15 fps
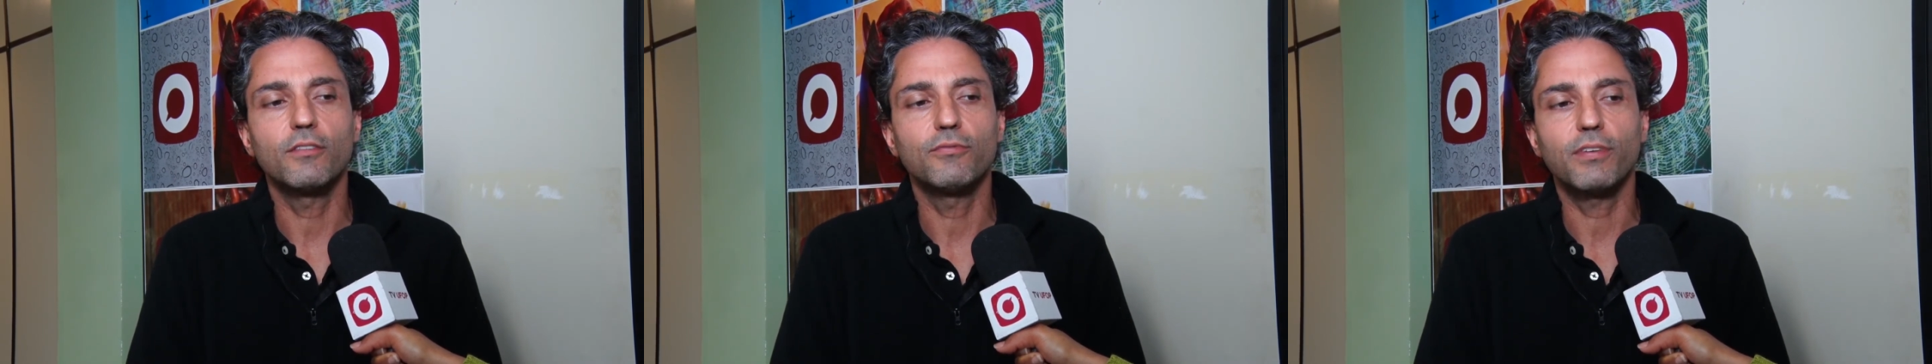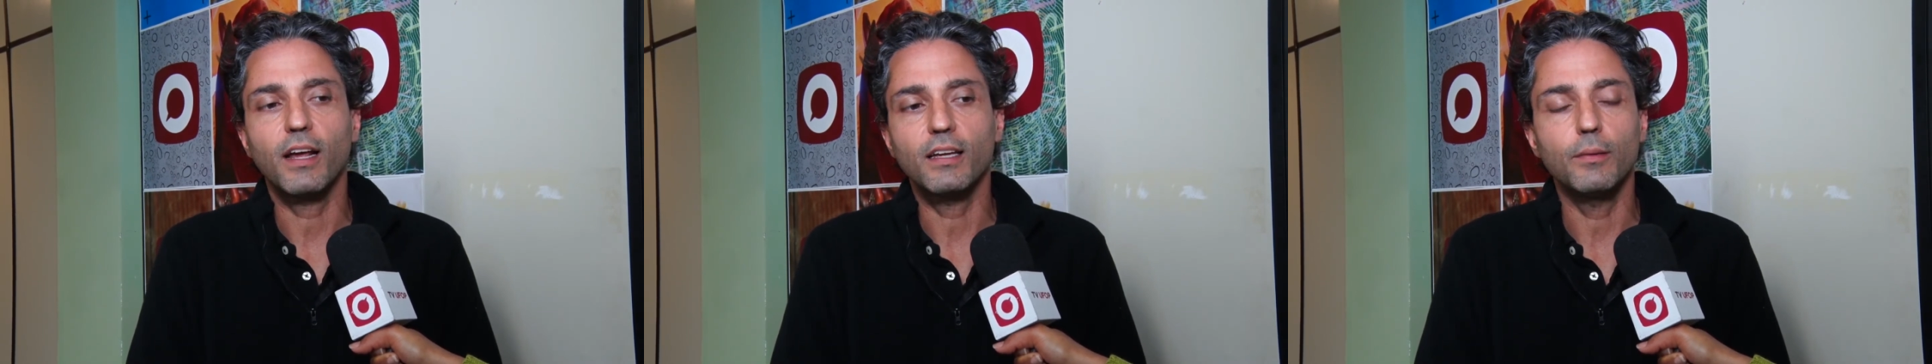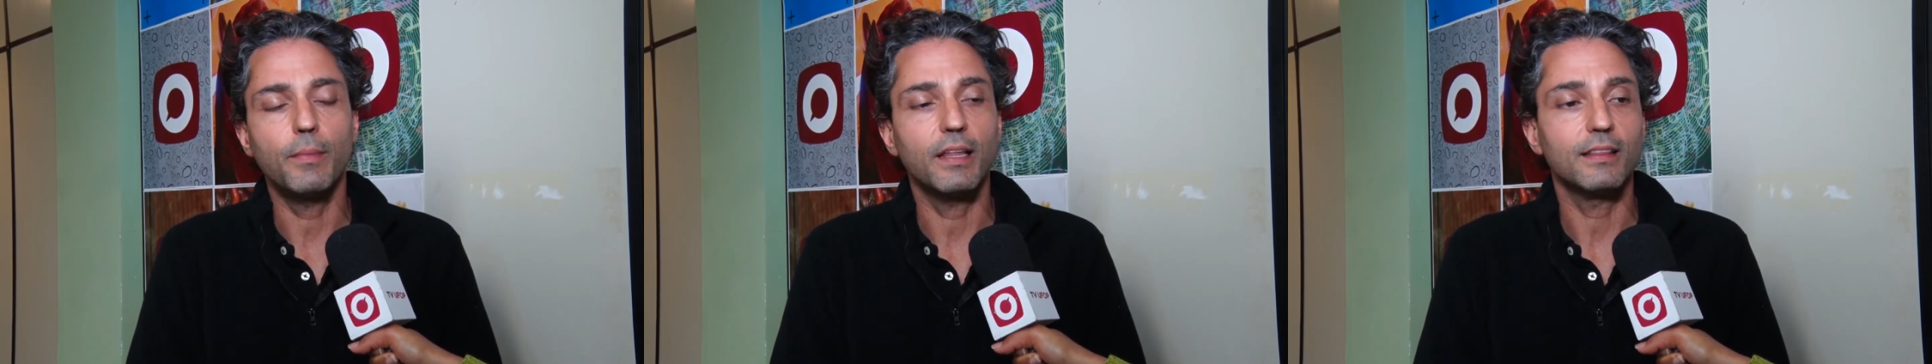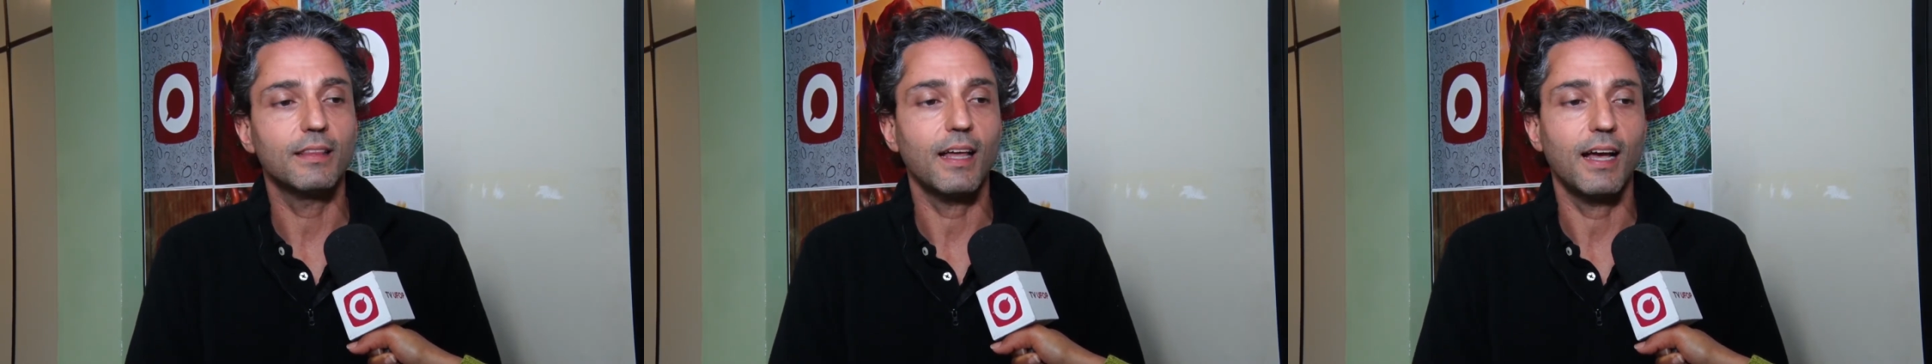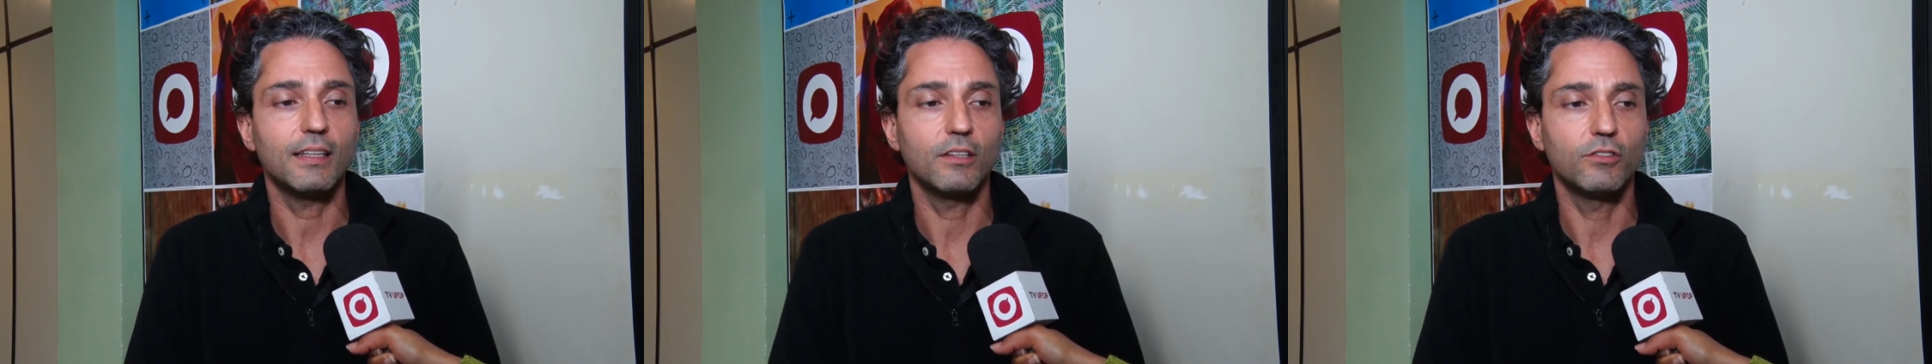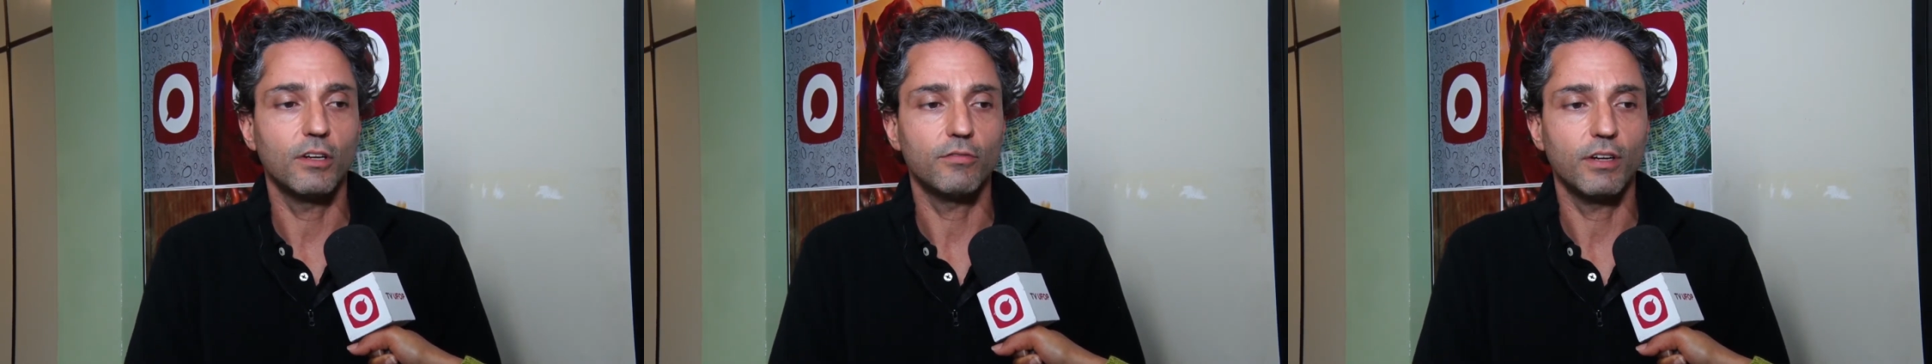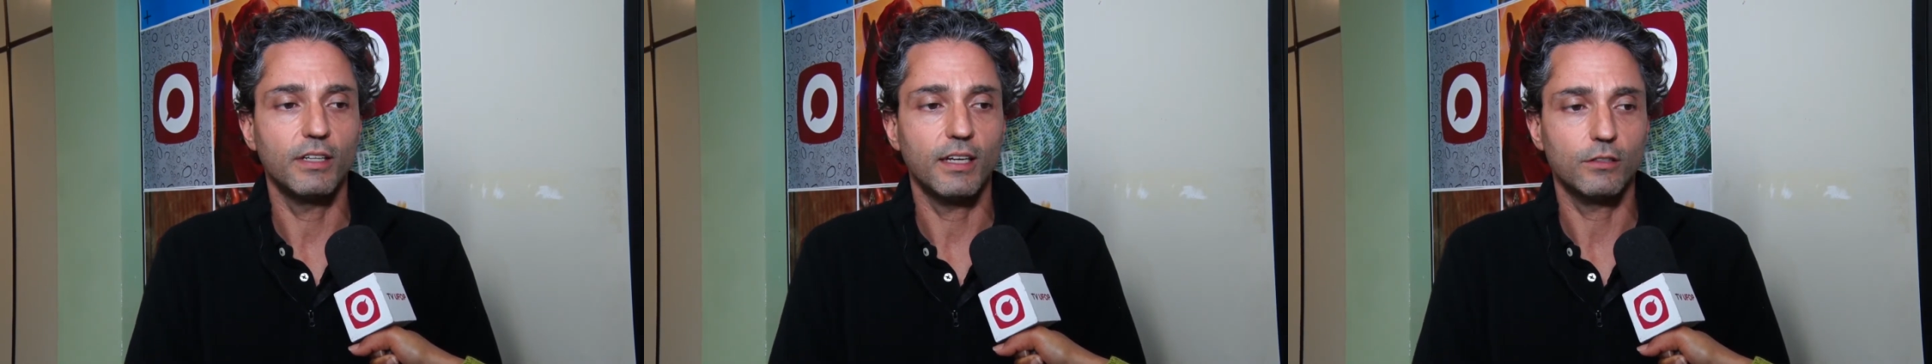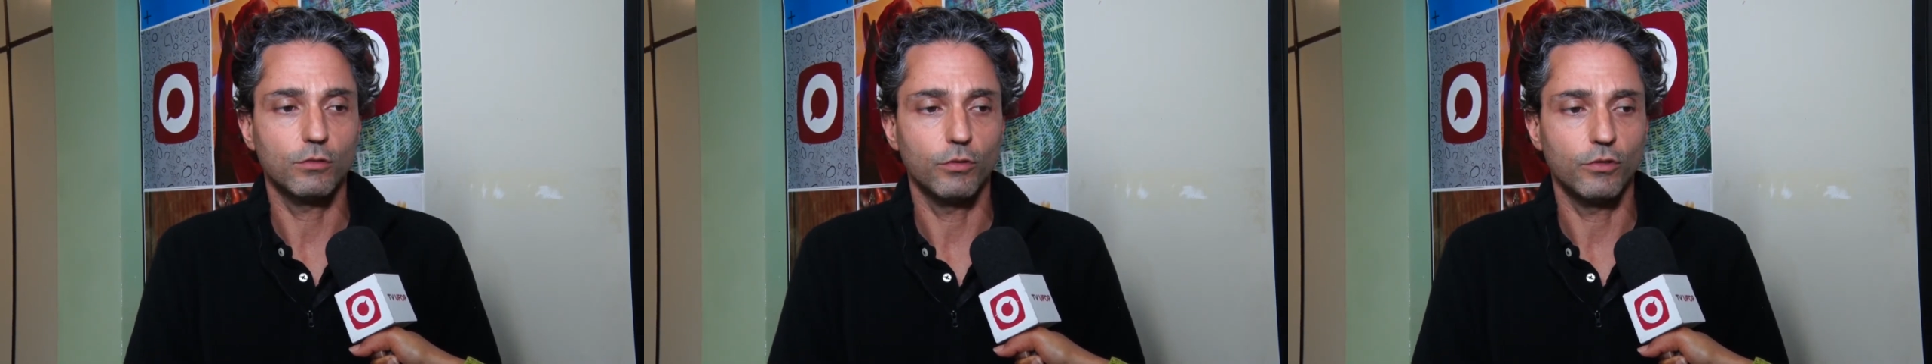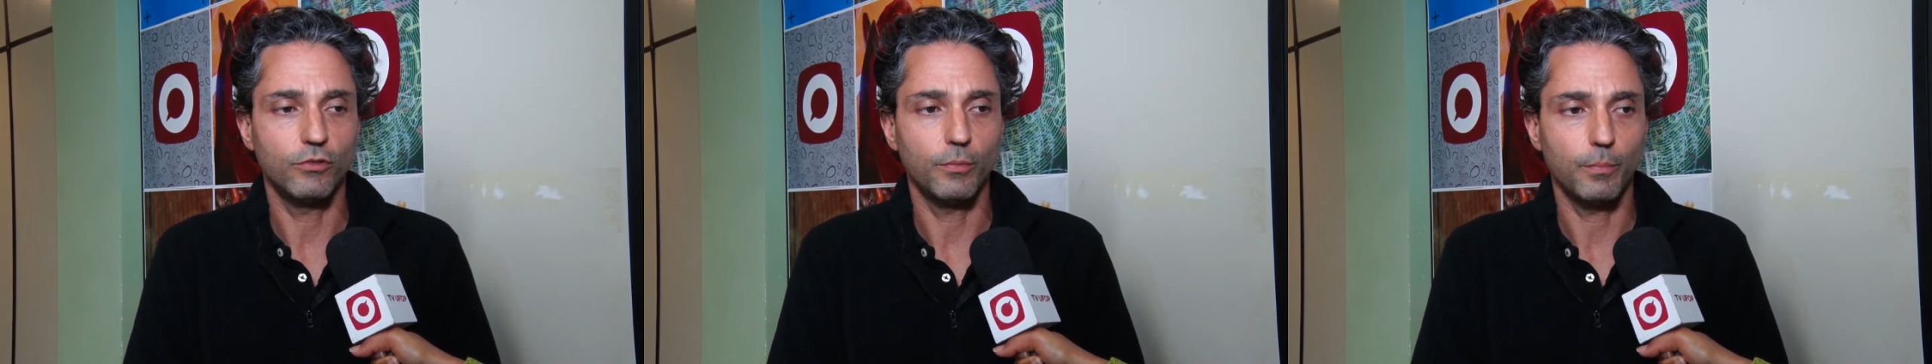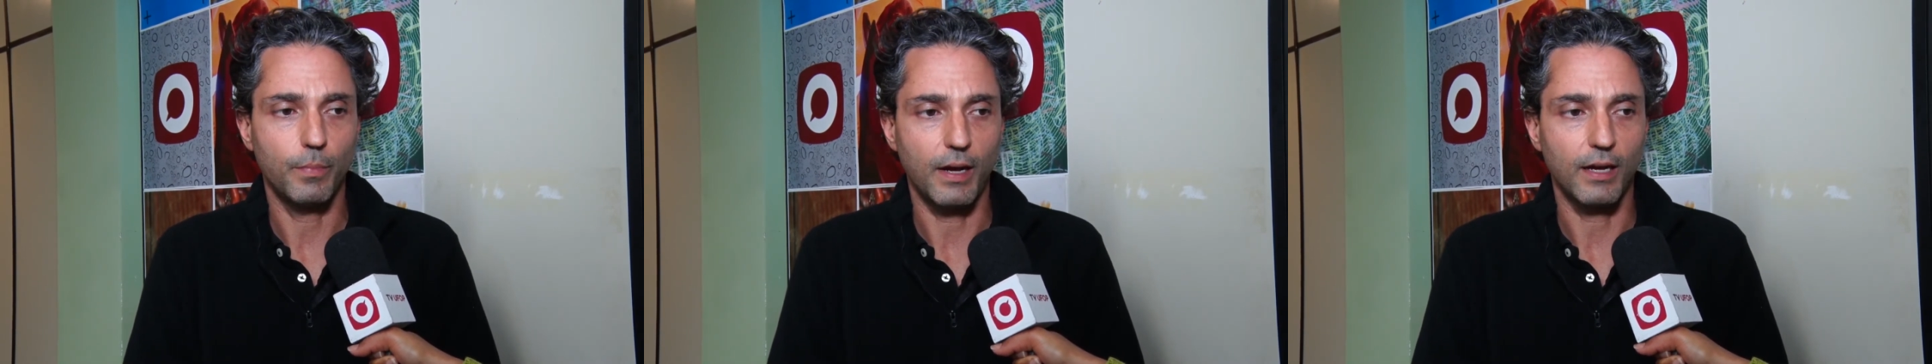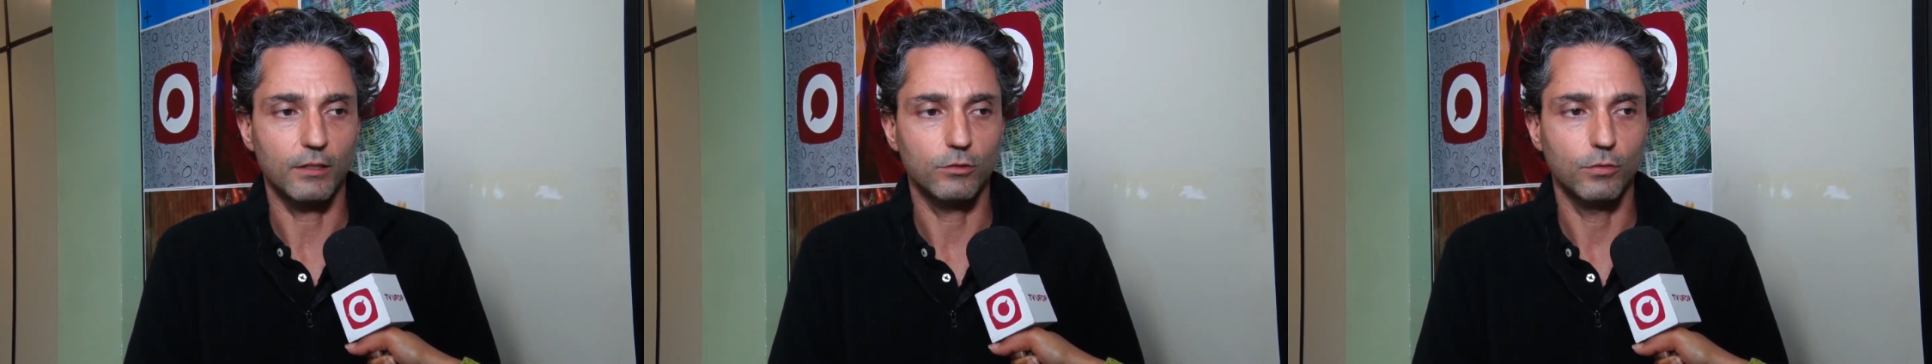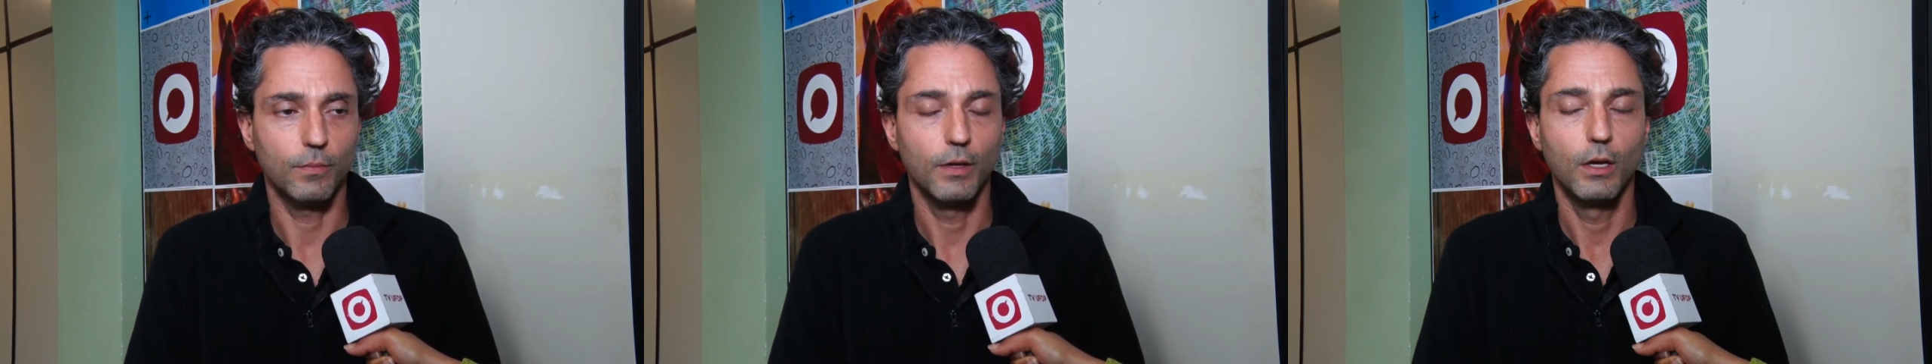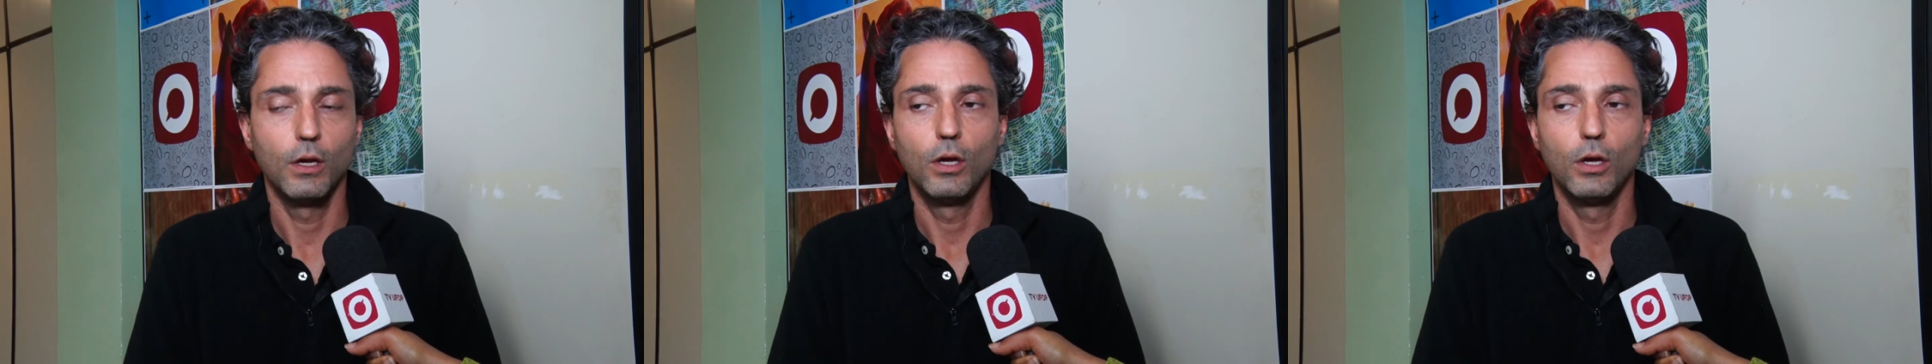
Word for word: fragmentada de avaliações de impacto